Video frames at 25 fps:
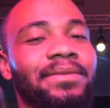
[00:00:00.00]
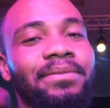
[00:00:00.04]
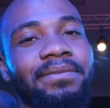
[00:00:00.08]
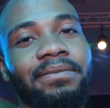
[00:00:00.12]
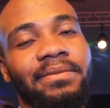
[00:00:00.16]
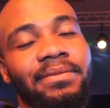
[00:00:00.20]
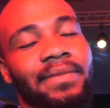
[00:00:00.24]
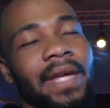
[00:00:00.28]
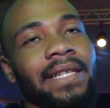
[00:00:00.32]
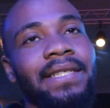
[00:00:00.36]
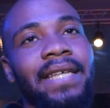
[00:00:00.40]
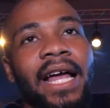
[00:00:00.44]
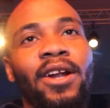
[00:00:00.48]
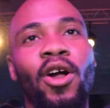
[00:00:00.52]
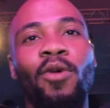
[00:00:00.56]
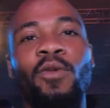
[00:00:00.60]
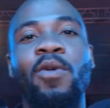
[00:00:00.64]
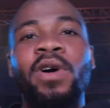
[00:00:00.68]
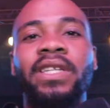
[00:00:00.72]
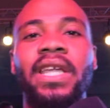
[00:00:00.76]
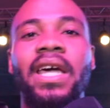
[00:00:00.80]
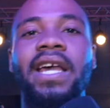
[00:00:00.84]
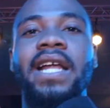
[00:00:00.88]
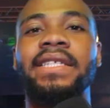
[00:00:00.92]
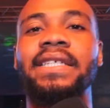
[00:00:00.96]
Richie,
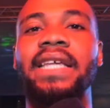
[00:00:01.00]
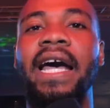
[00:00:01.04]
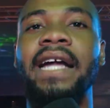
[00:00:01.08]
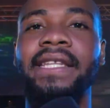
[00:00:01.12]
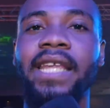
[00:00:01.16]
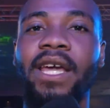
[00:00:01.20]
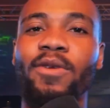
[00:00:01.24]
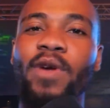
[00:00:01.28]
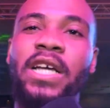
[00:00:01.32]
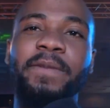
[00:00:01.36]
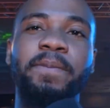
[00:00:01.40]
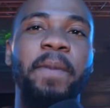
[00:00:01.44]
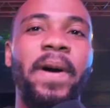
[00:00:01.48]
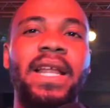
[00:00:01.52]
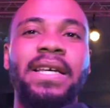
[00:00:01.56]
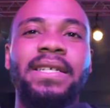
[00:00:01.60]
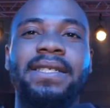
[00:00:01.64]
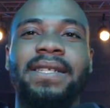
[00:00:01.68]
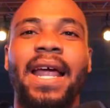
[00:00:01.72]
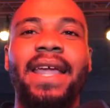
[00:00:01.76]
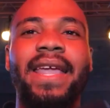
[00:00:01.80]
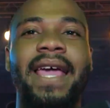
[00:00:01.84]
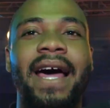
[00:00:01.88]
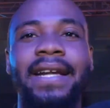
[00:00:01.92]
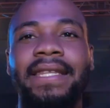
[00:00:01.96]
el chico del siglo.
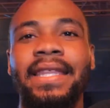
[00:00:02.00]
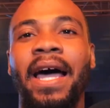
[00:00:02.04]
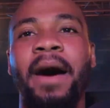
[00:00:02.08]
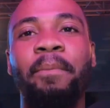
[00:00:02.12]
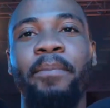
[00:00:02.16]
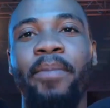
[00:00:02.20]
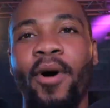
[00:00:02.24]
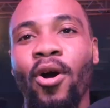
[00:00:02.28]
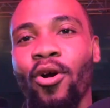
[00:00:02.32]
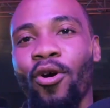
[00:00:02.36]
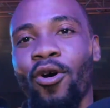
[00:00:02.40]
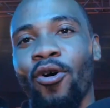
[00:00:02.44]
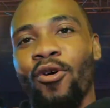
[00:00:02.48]
Es